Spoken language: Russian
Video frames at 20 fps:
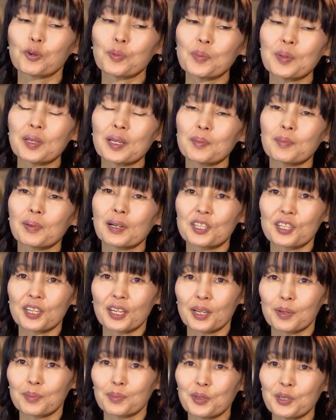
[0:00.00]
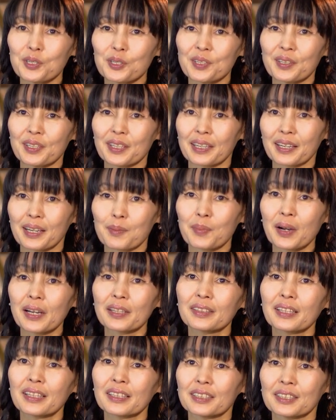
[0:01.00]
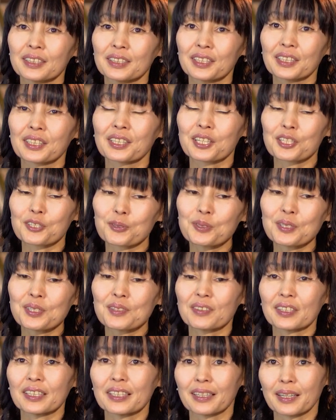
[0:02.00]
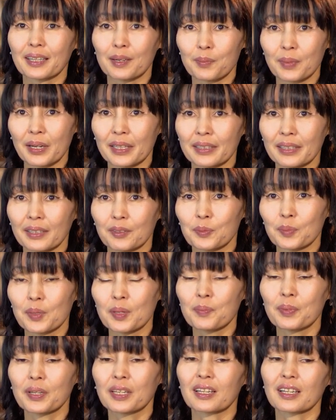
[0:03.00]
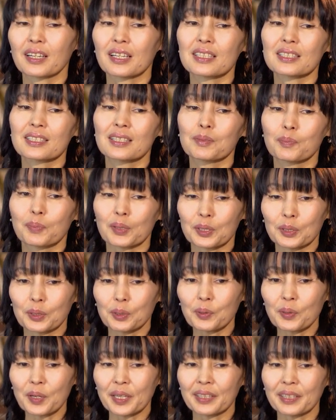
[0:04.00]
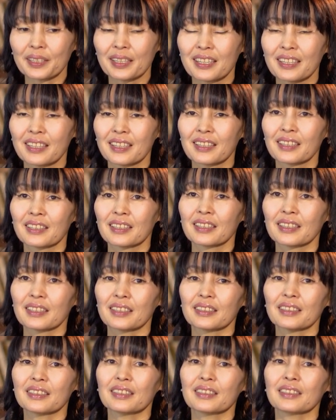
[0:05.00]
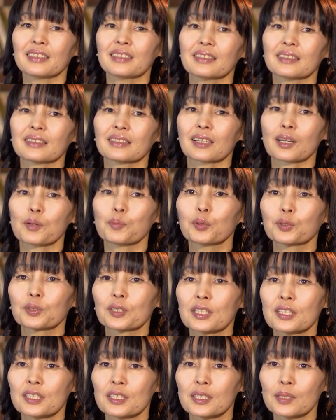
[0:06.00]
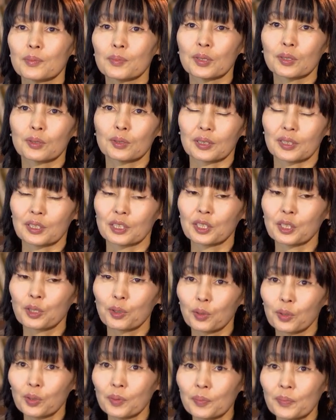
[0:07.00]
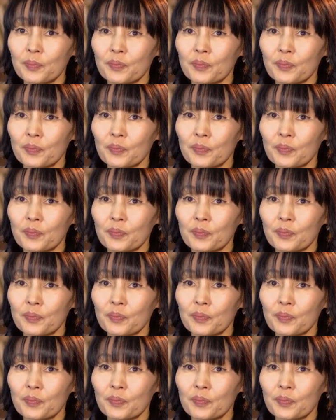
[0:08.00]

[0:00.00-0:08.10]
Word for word: У меня большая, мощная команда, и я горжусь своей командой. У меня прекрасные партнеры, и работать с ними легко.